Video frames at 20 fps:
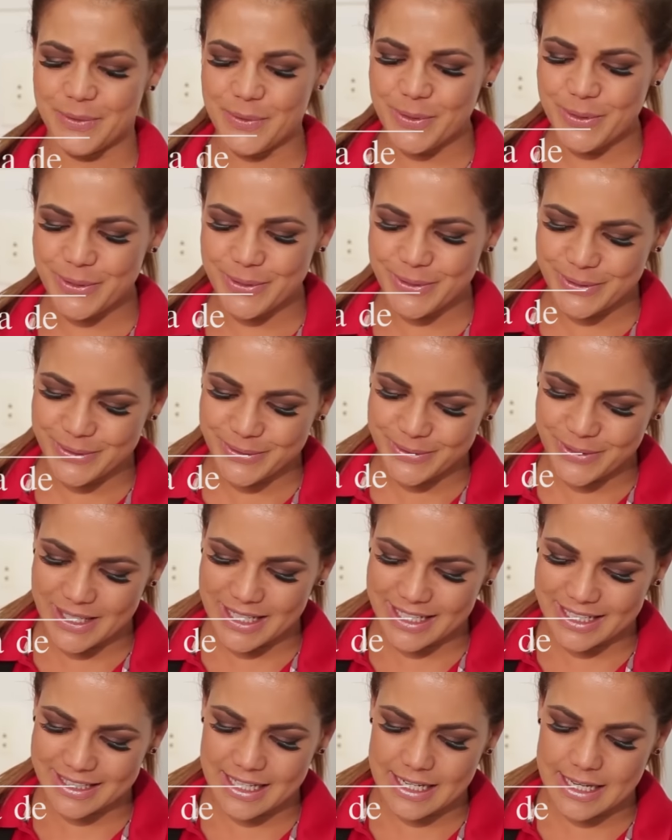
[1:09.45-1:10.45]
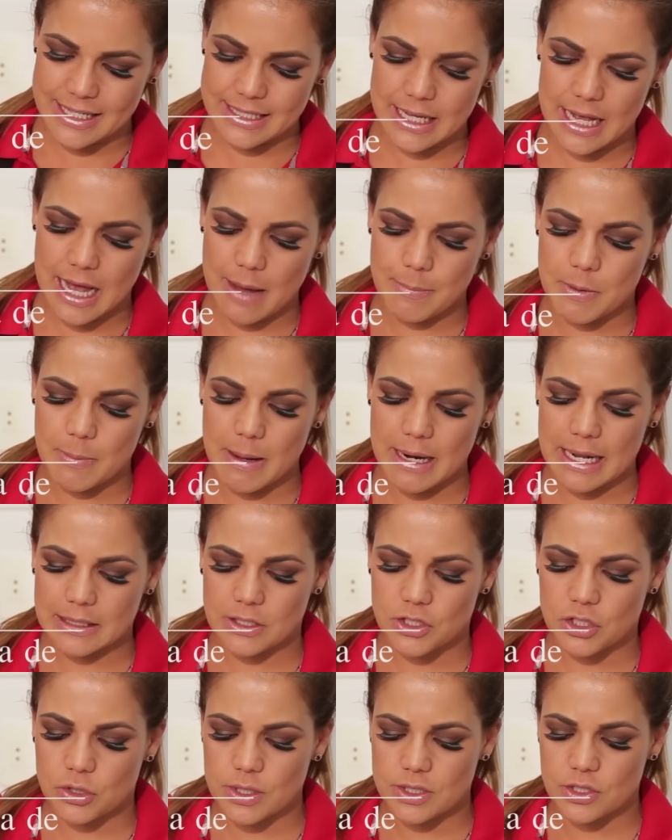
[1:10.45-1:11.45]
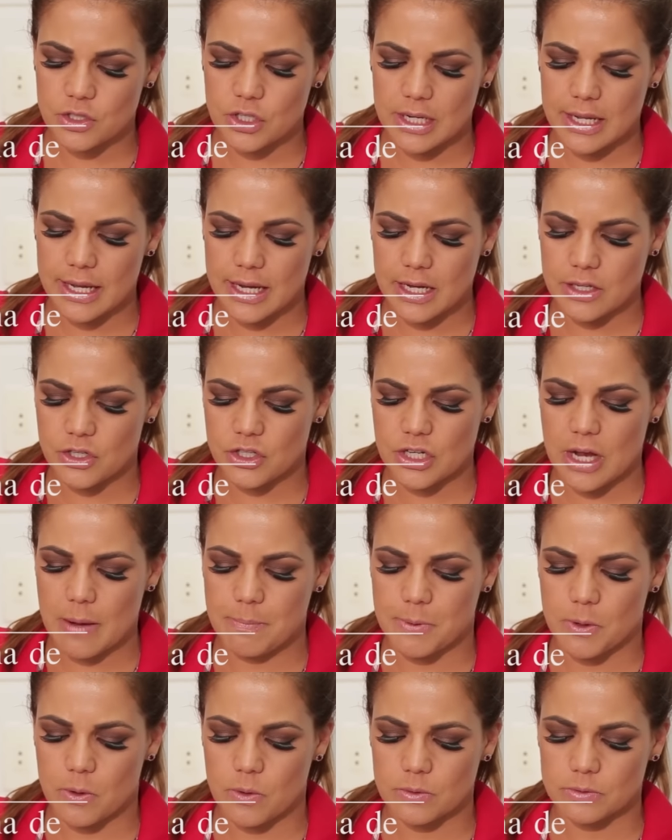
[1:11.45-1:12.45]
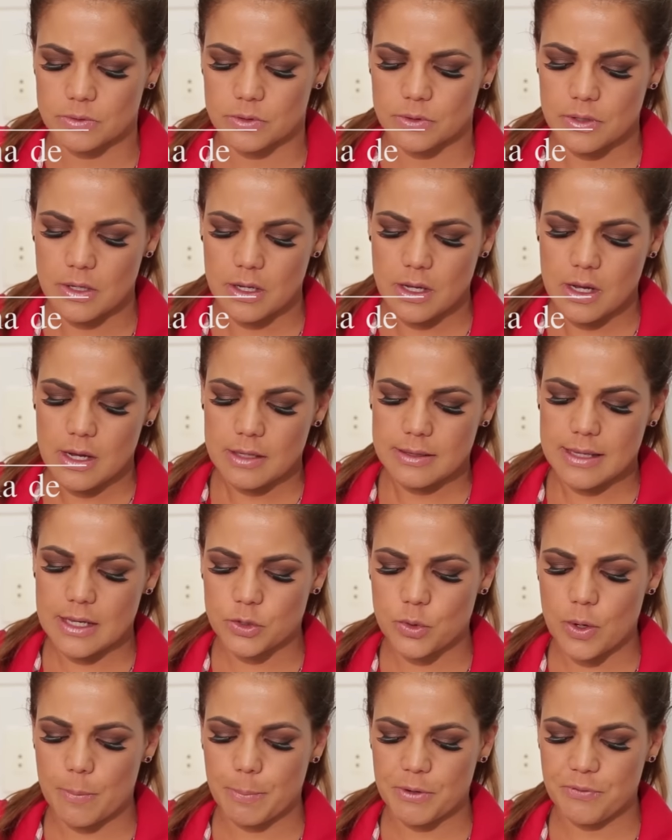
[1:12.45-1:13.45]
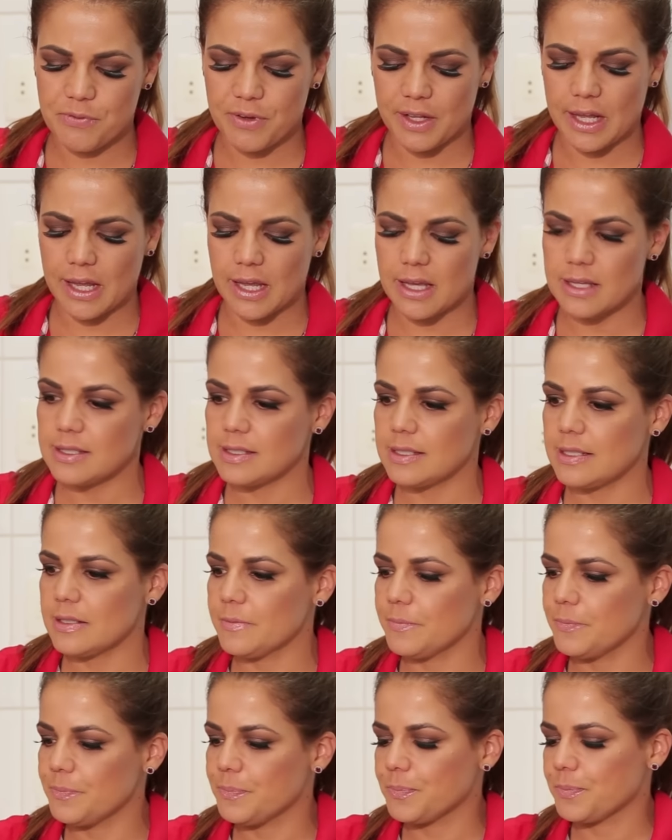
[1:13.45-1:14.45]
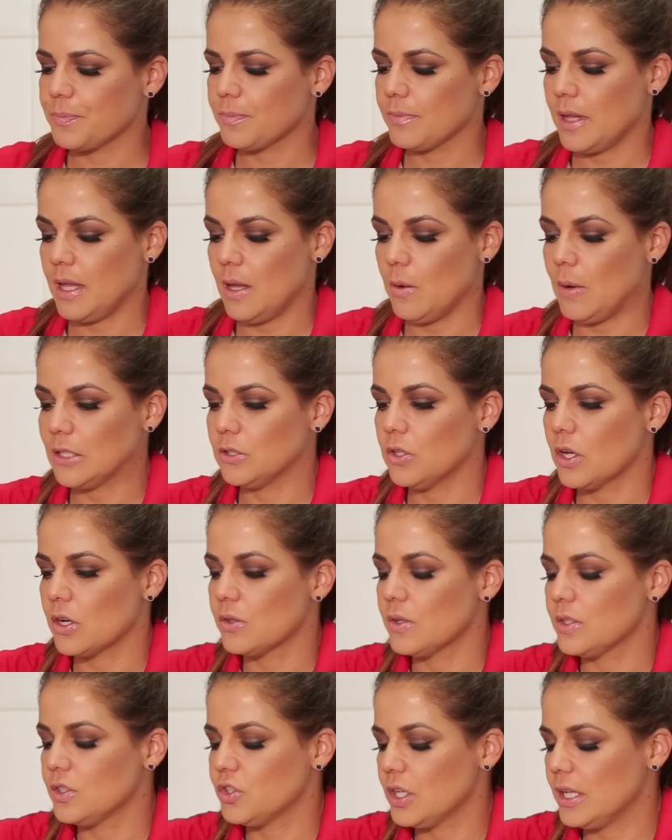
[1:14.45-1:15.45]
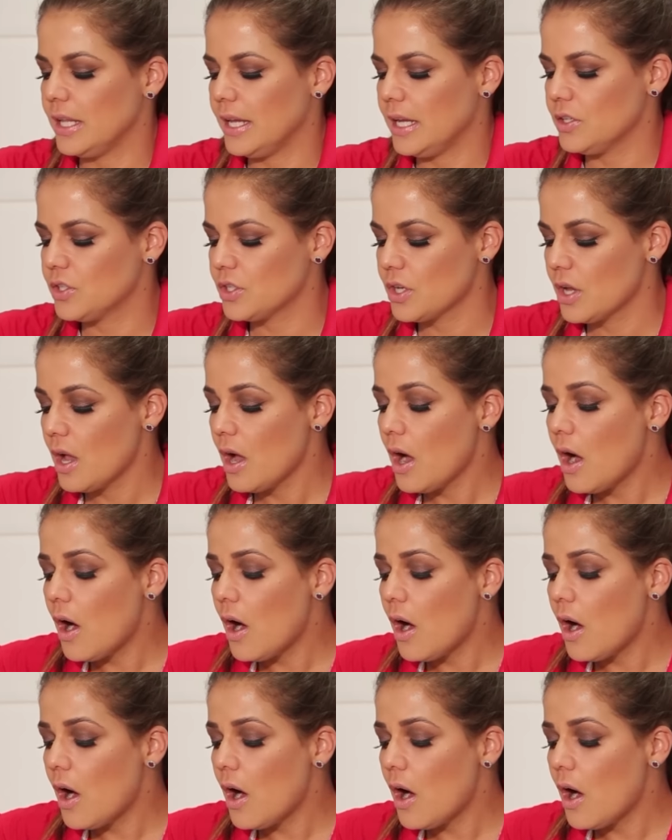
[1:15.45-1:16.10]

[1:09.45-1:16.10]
Uh, olha que delícia. Abre uma lata de doce de leite já pronto, da sua preferência. Eu adoro doce de leite.